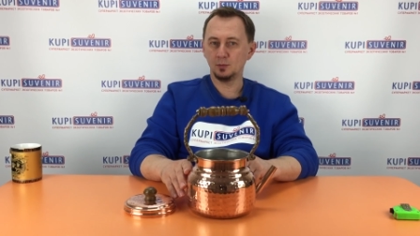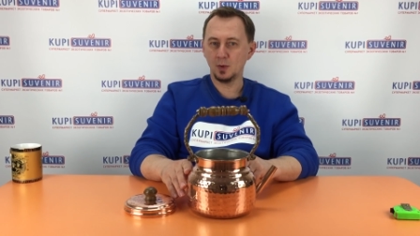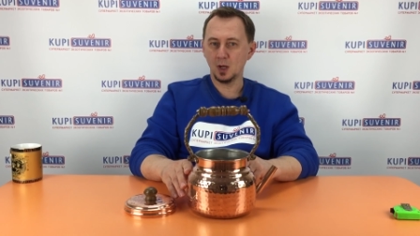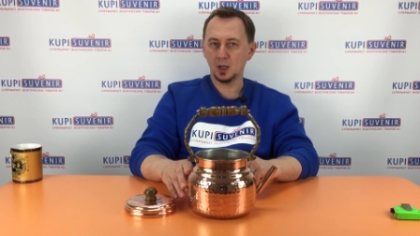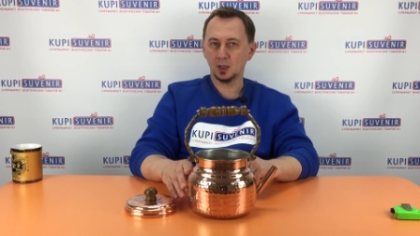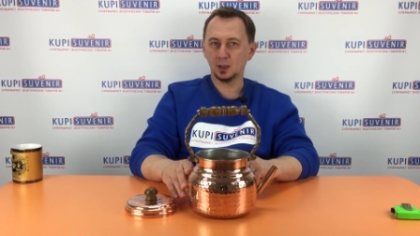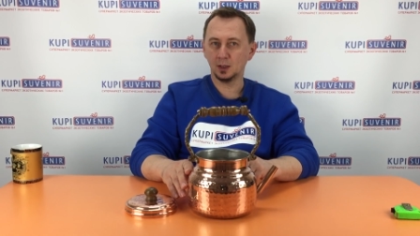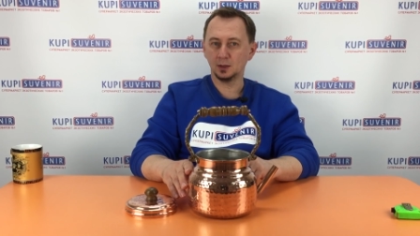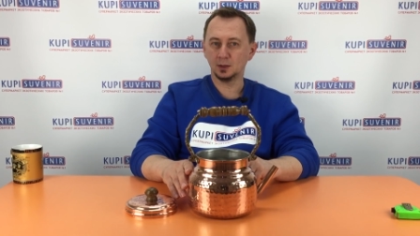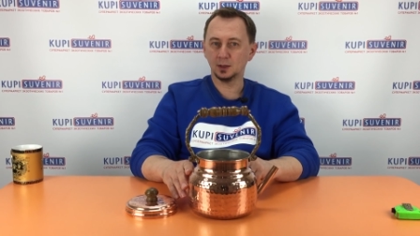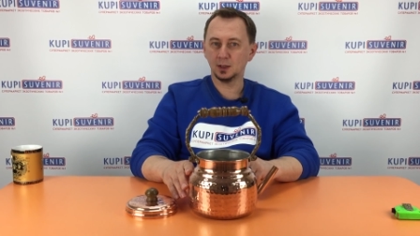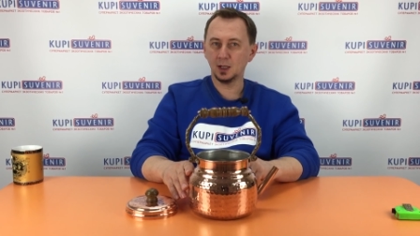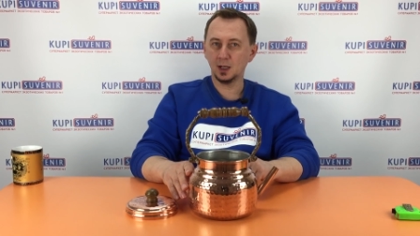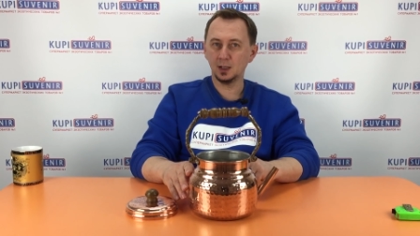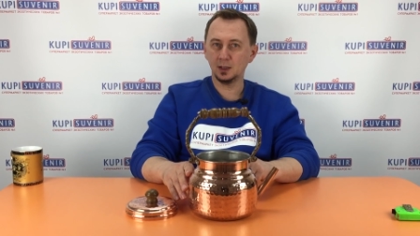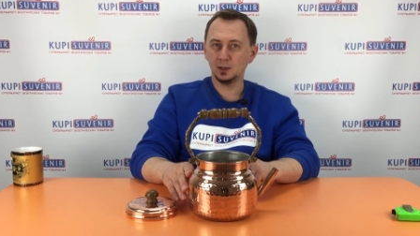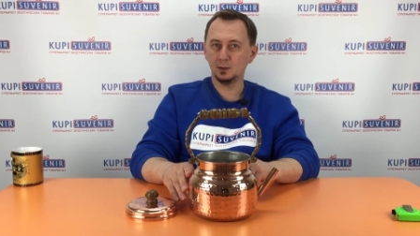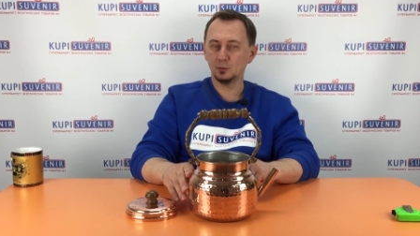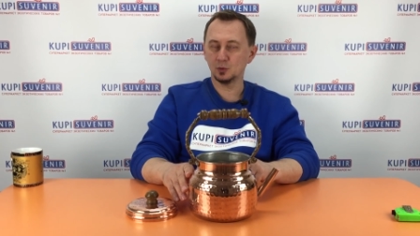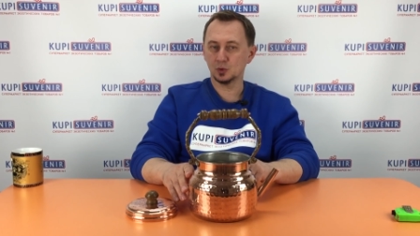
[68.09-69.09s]
мягкой
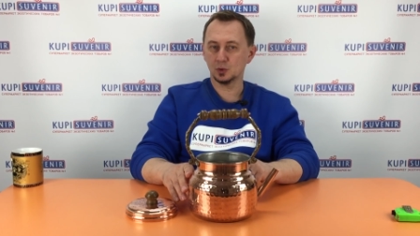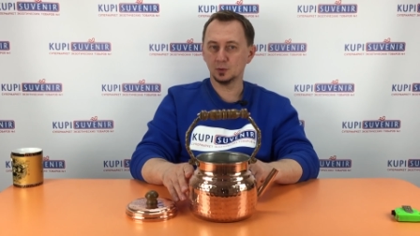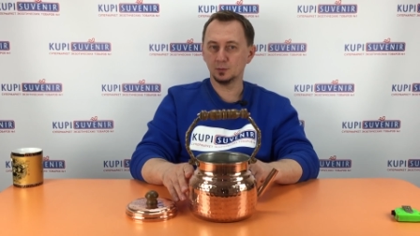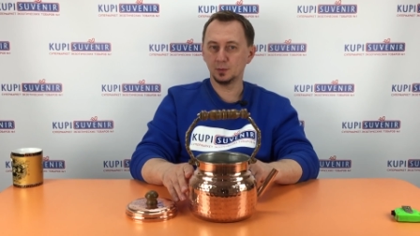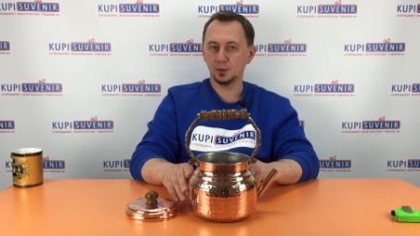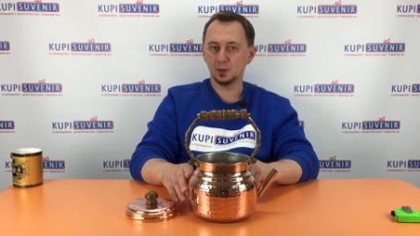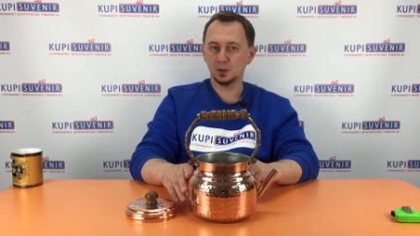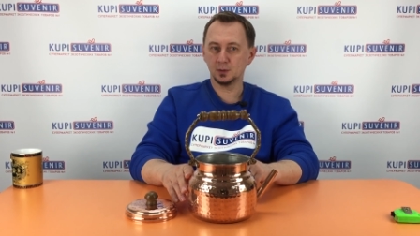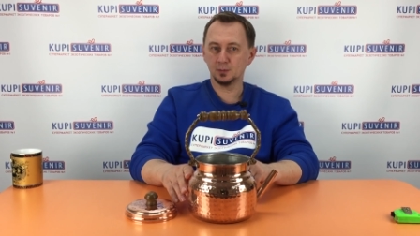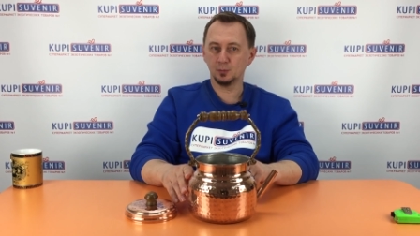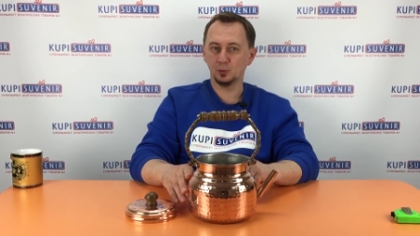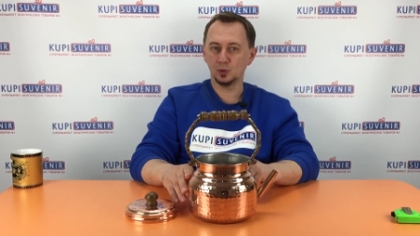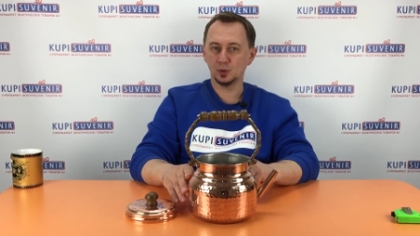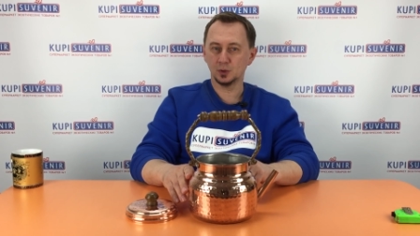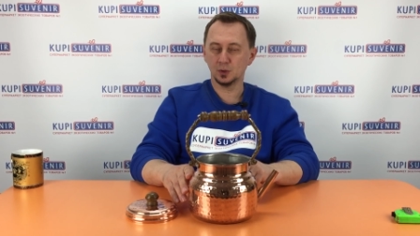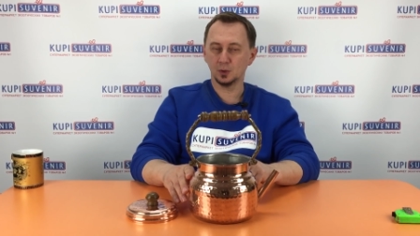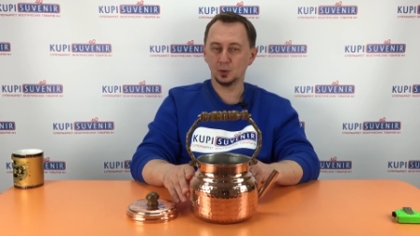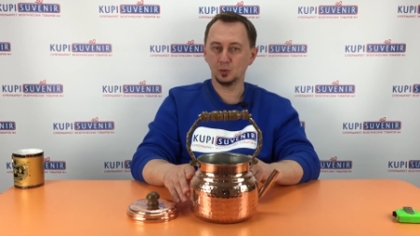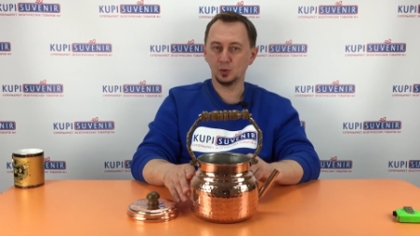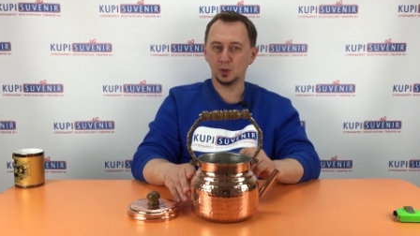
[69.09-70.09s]
тканью может быть,
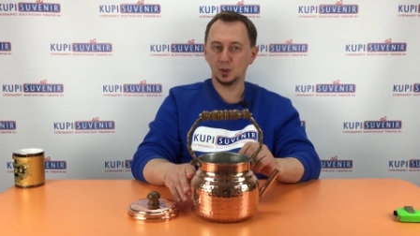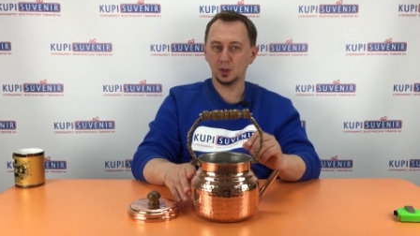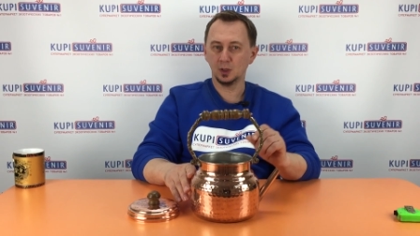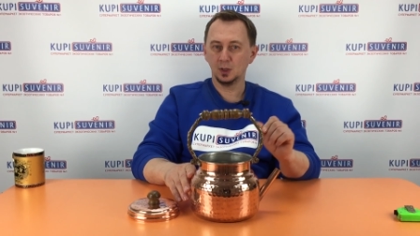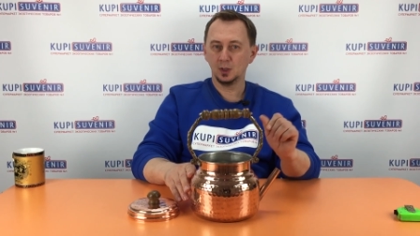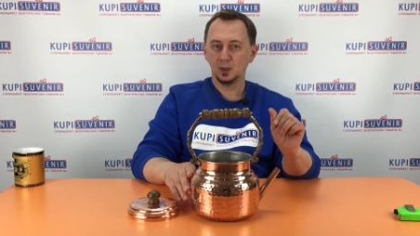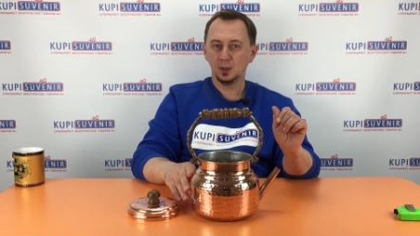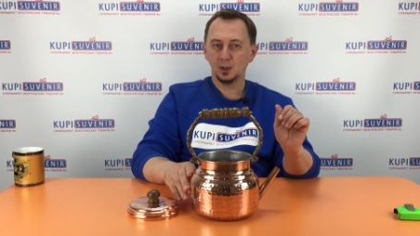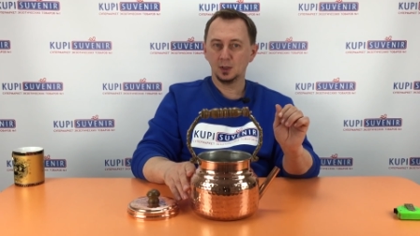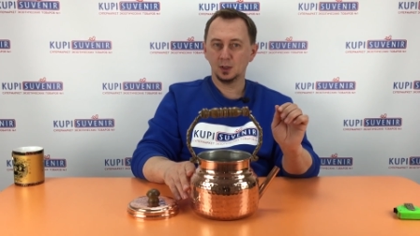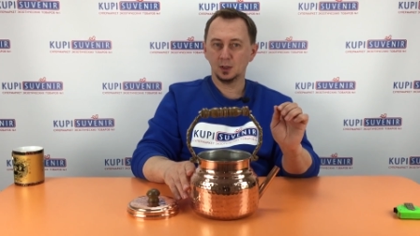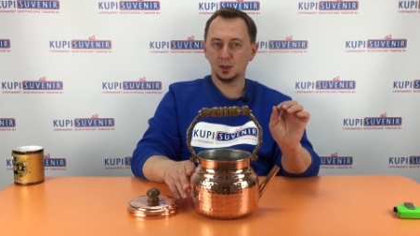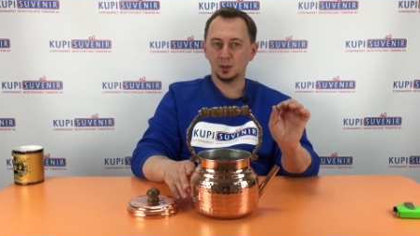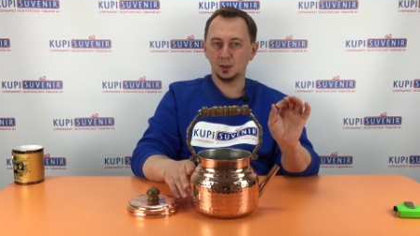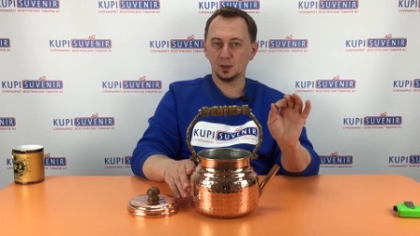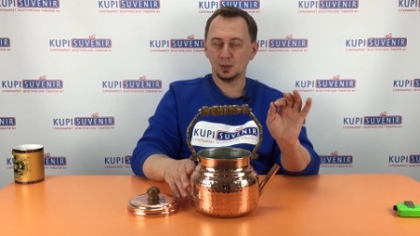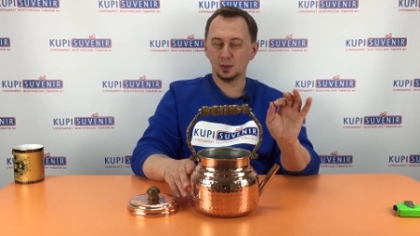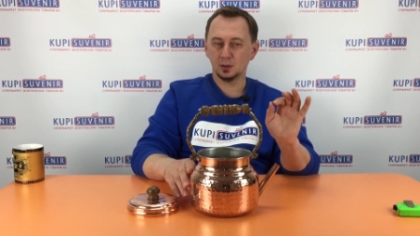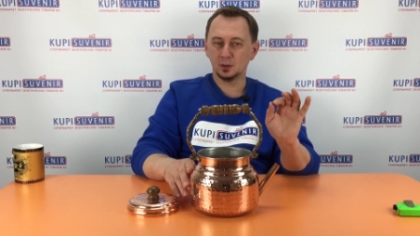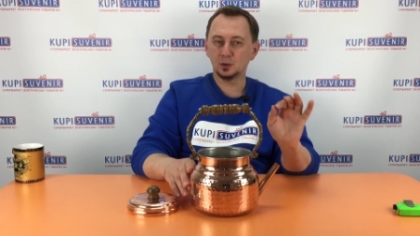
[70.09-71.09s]
используя какой-то
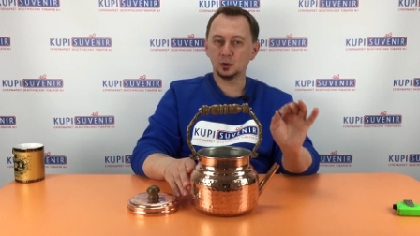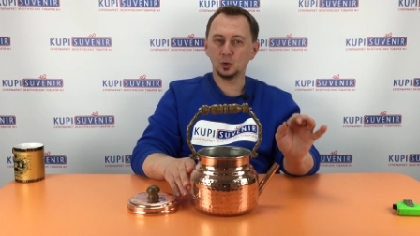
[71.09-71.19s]
э,